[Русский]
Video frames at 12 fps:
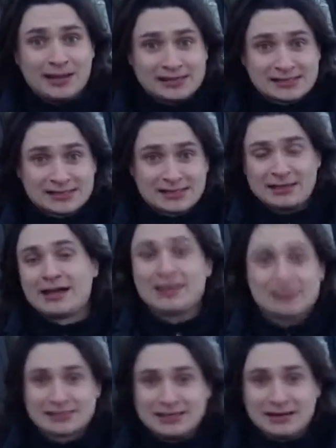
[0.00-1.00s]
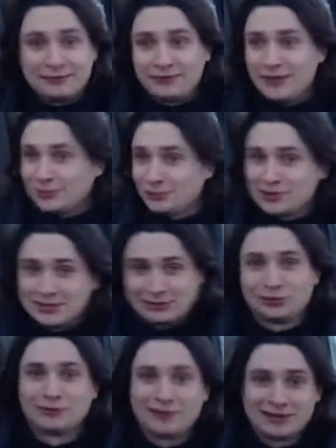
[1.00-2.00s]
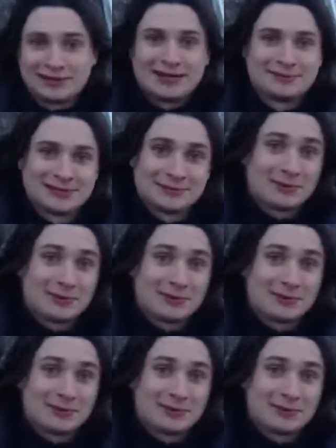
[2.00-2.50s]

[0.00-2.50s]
Скала и Скиф едут на Стур Ретакап за